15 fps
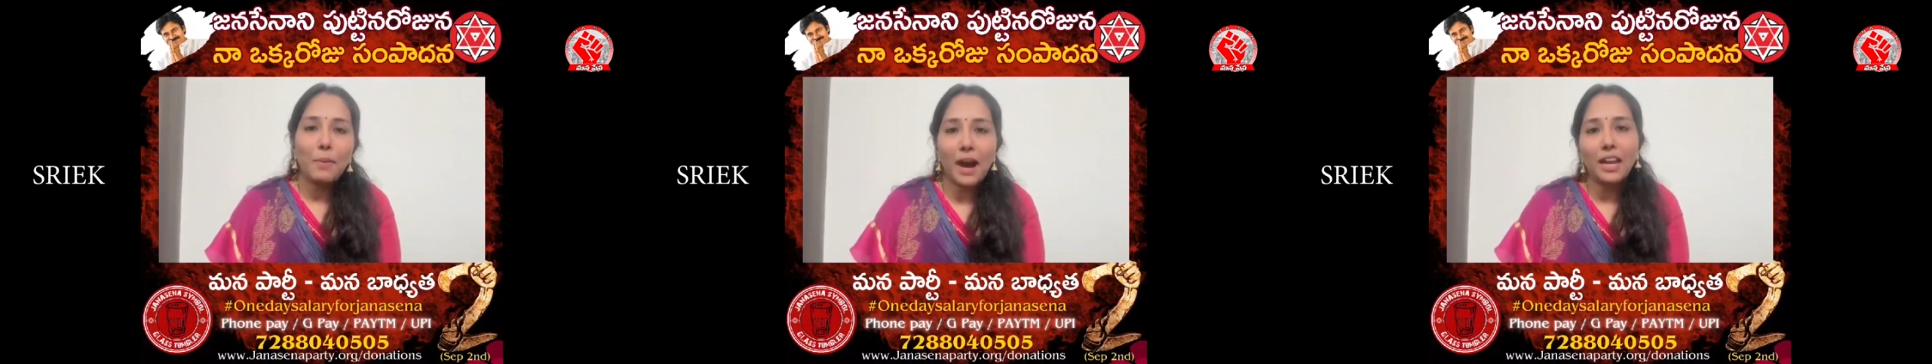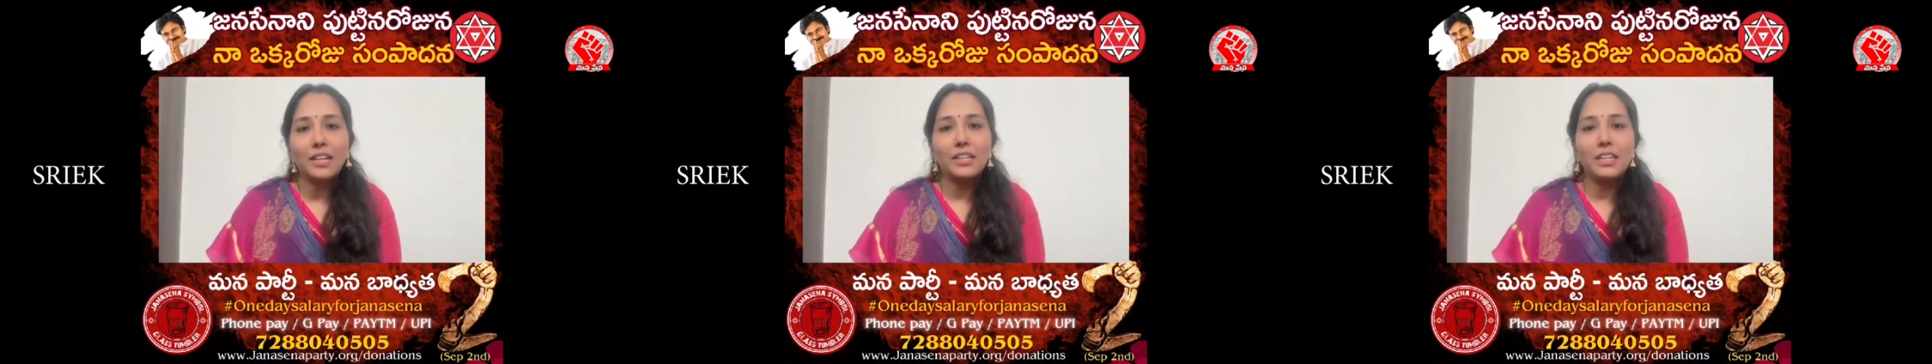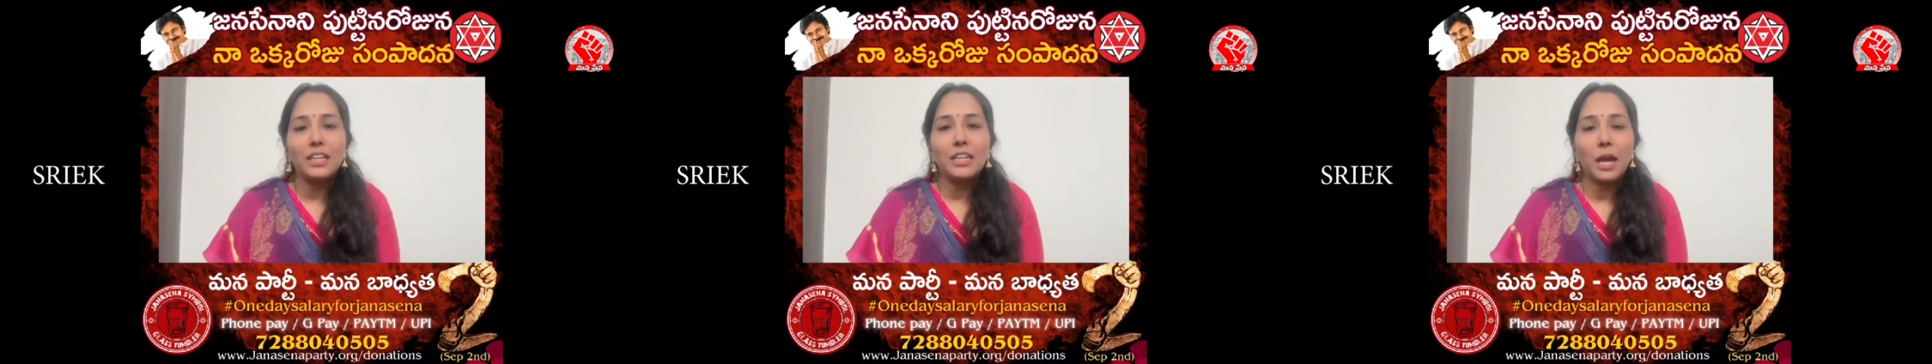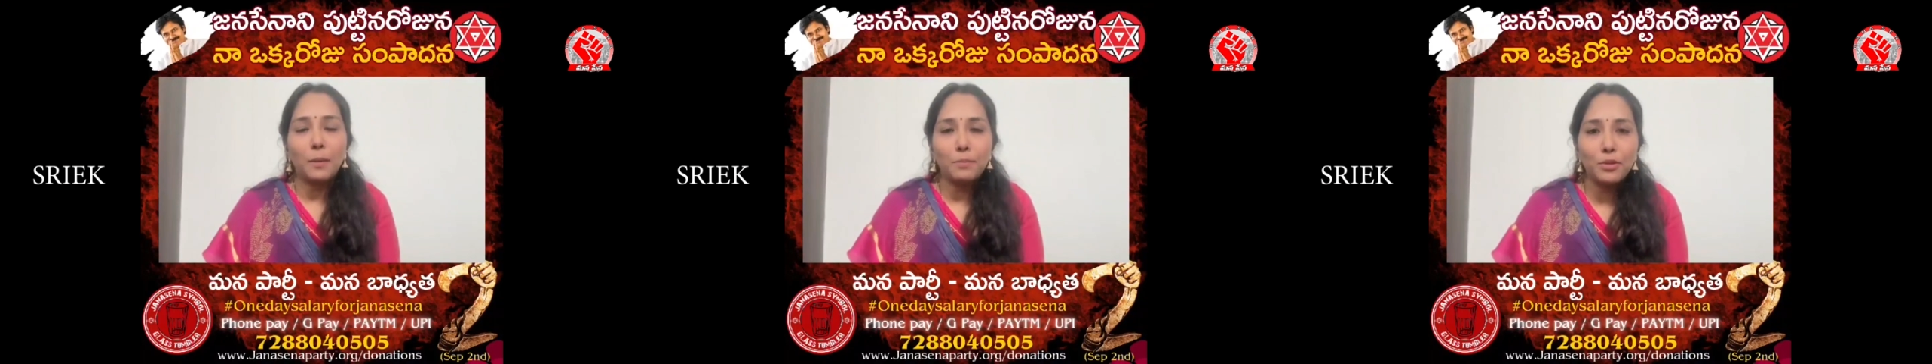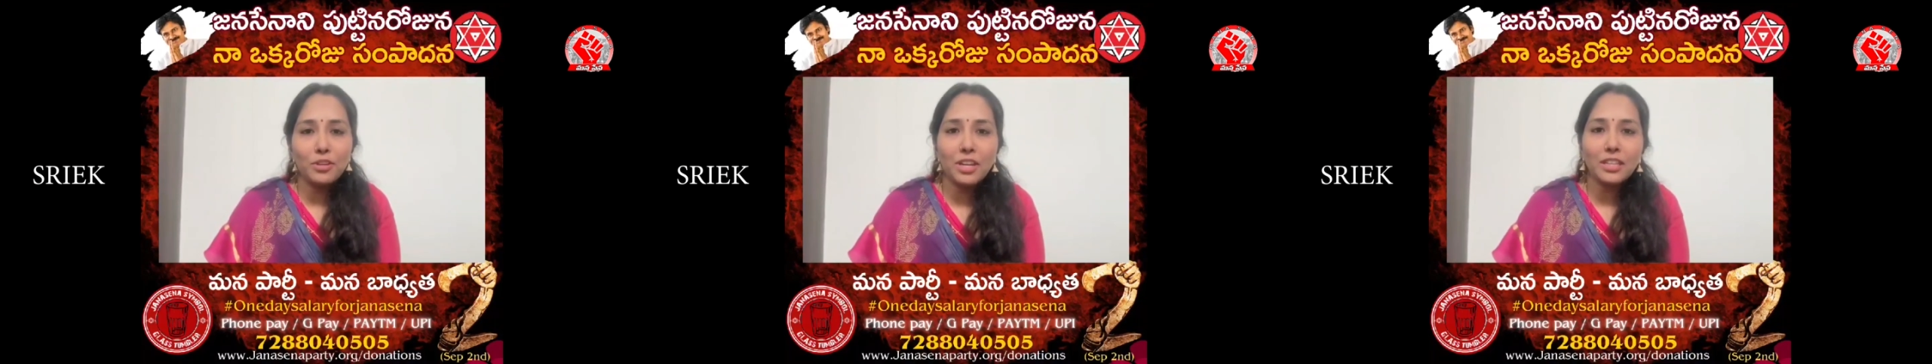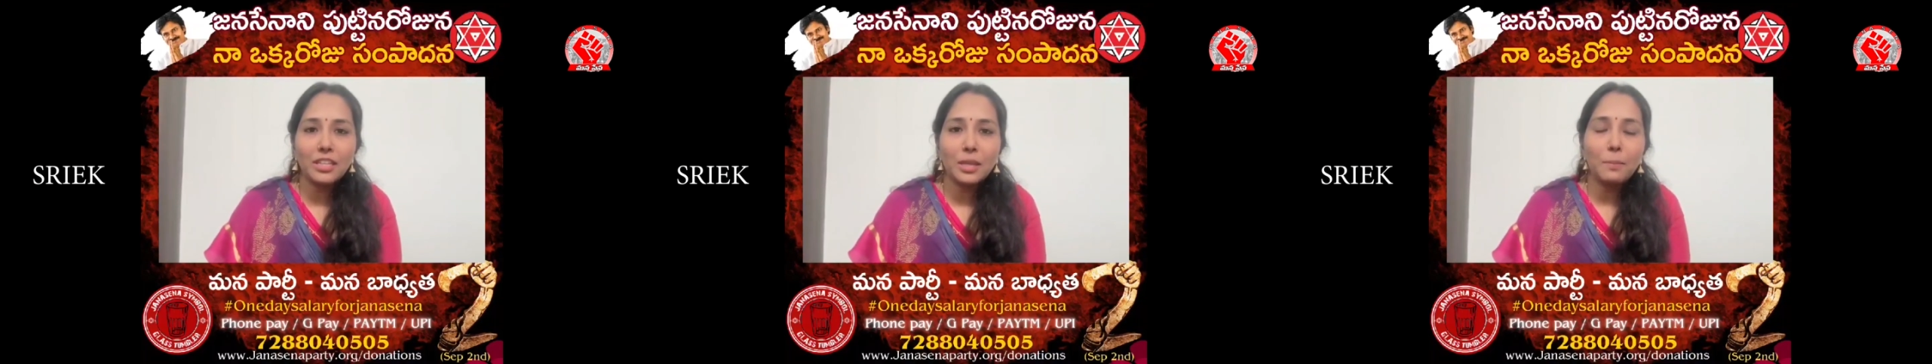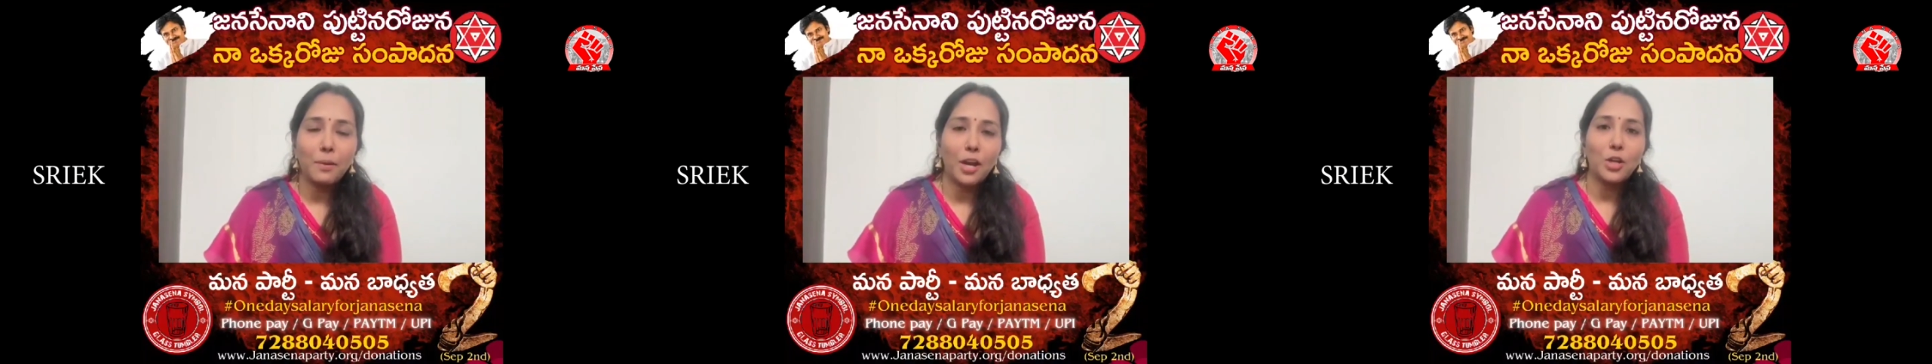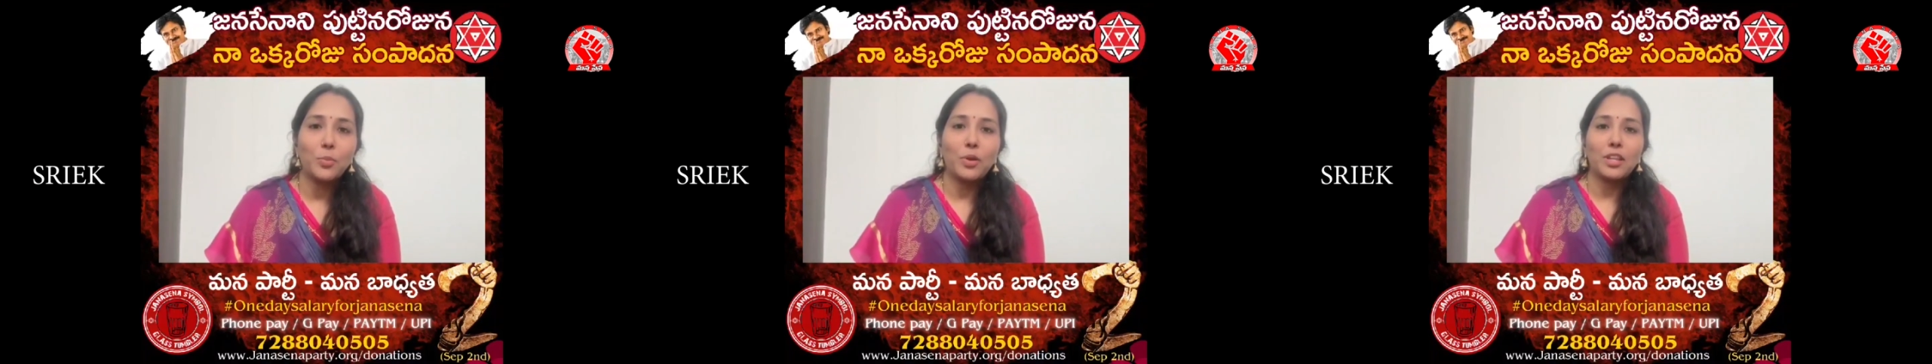పార్టీ అభ్యున్నతికి
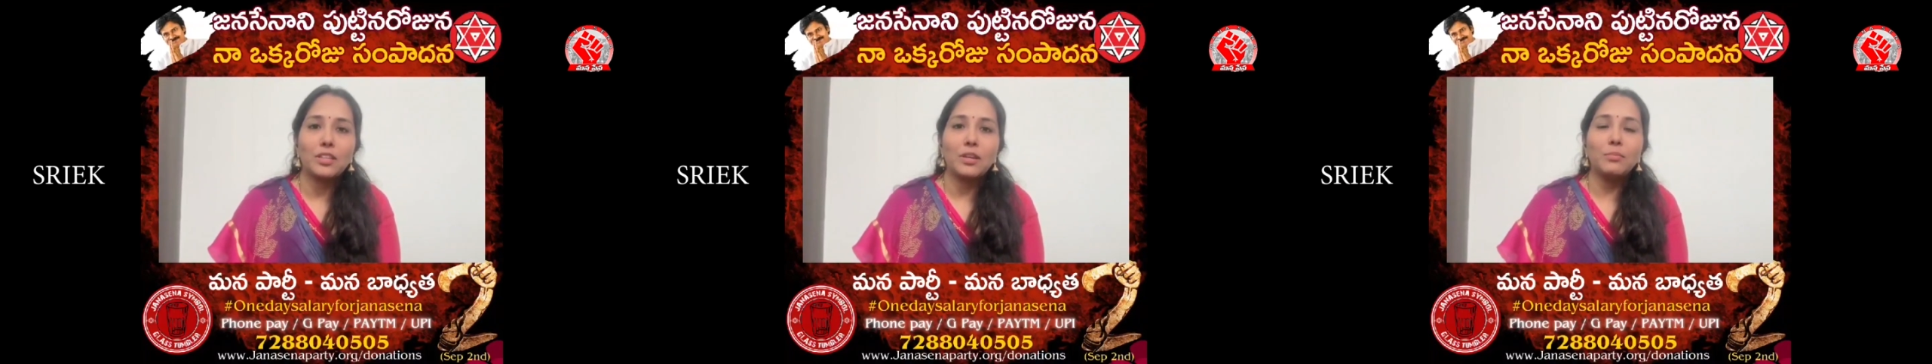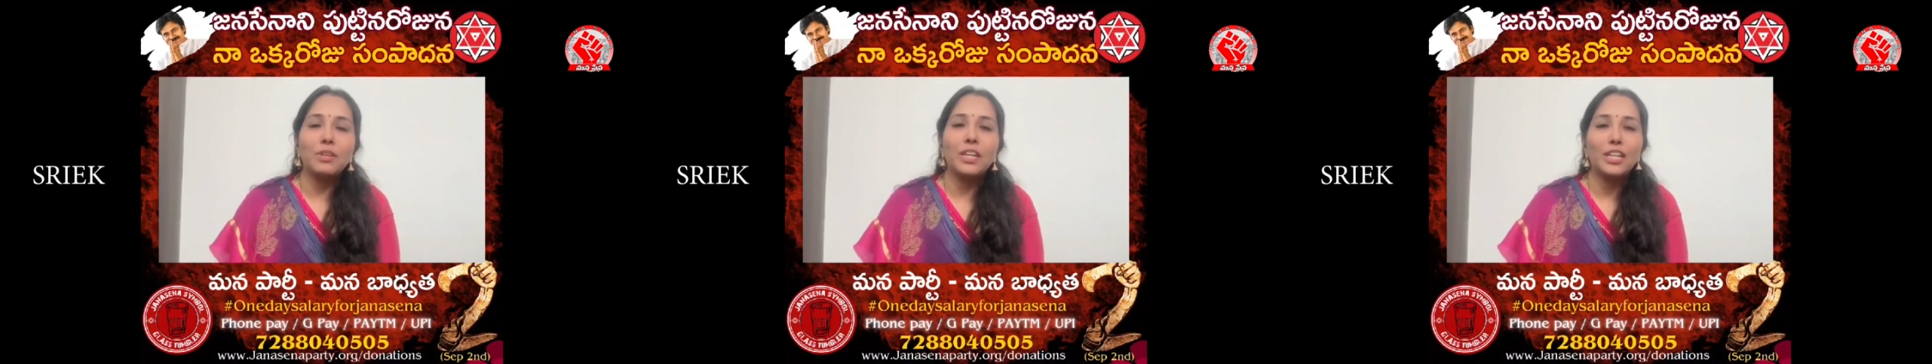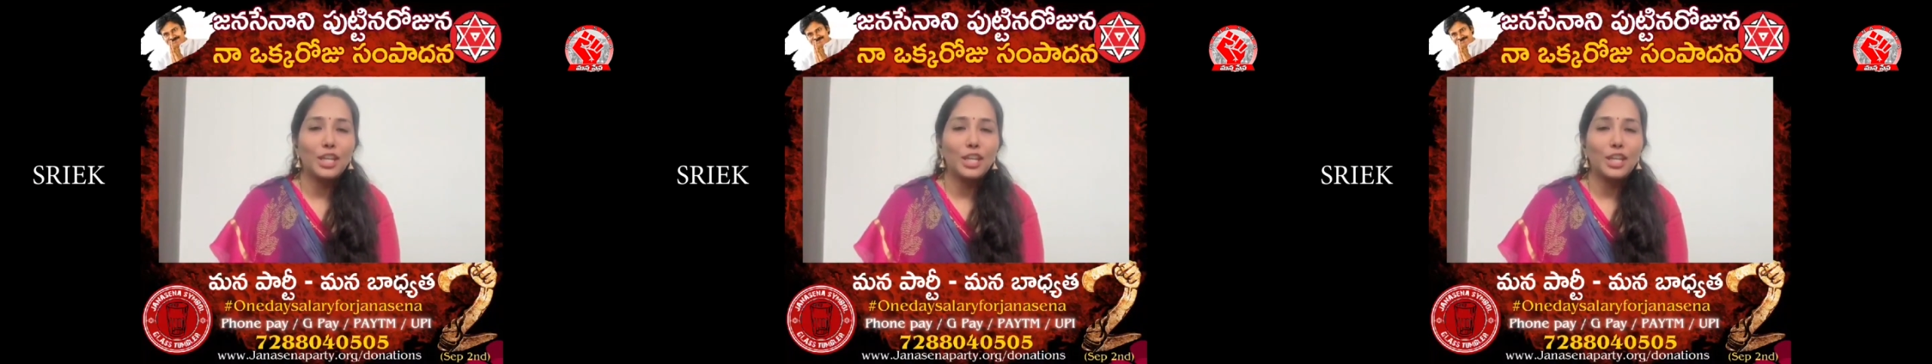పాటుపడతాం